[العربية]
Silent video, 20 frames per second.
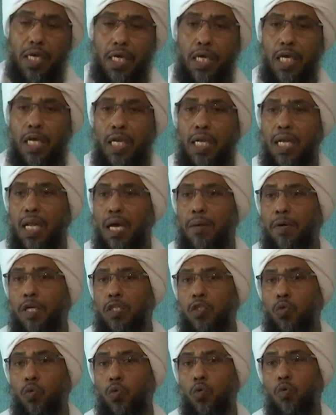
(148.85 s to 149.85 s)
إن
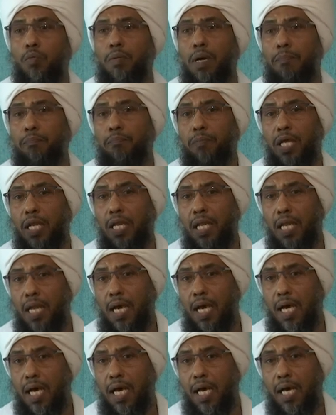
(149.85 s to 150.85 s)
مطلوبا
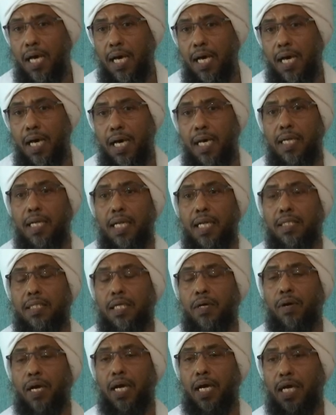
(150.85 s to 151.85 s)
منا أن
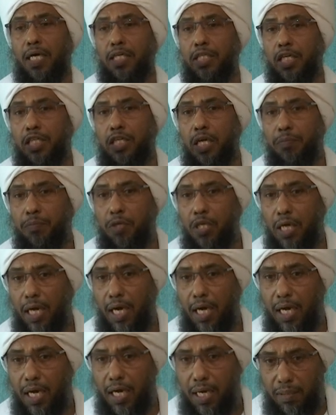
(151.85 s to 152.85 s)
نتوحد
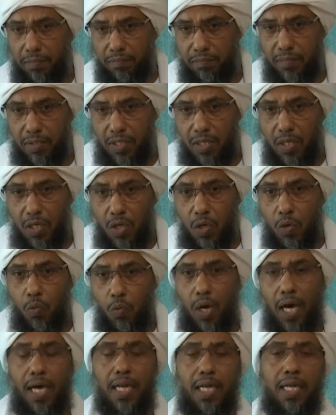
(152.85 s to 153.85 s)
جميعا
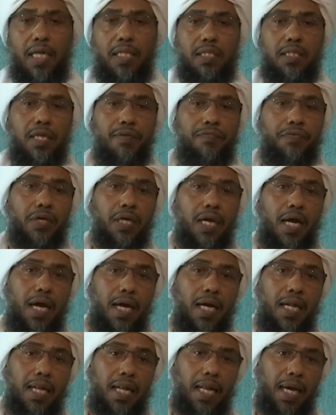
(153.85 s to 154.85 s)
وأن نتفق
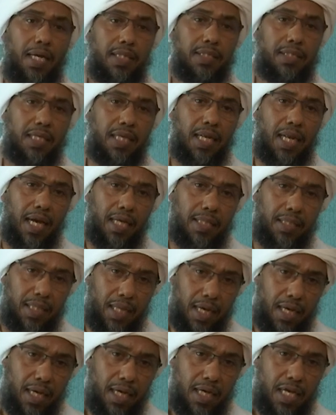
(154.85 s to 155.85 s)
على الحد
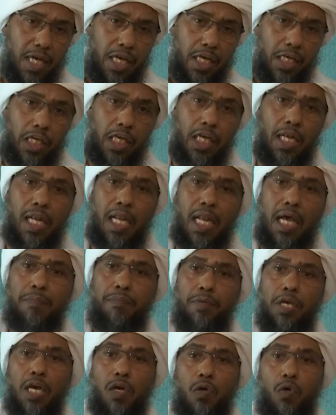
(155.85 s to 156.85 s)
الأدنى إن
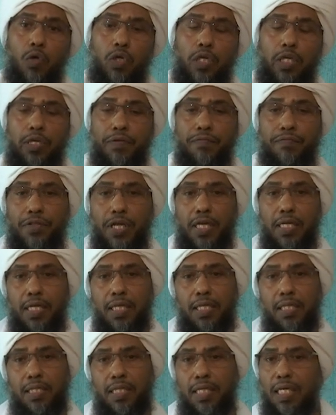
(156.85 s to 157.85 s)
لم يكن حفظا
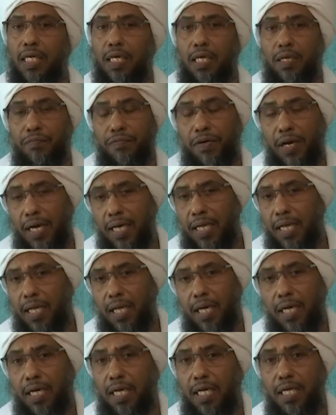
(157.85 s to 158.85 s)
للدين فعلى
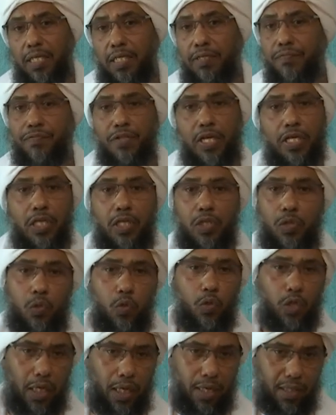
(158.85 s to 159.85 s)
الأقل حفظا
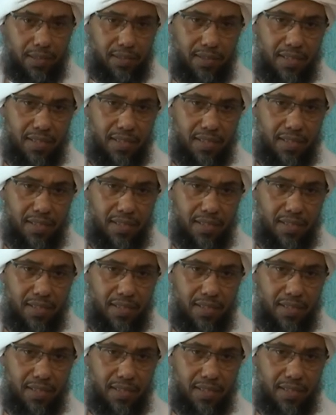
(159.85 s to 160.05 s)
للدنيا